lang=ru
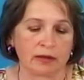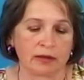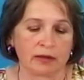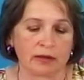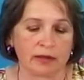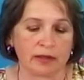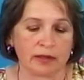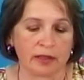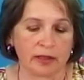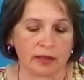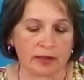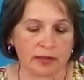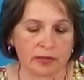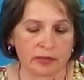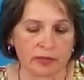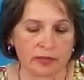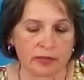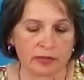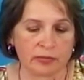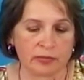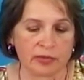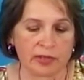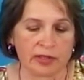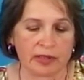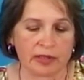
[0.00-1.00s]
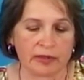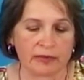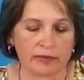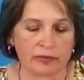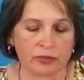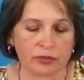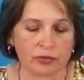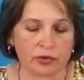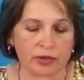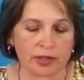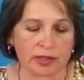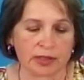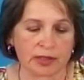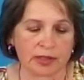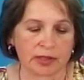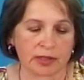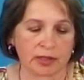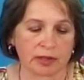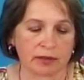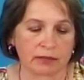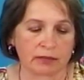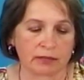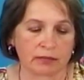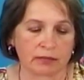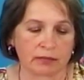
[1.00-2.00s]
до границ земельного
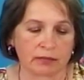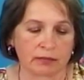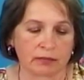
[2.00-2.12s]
участка,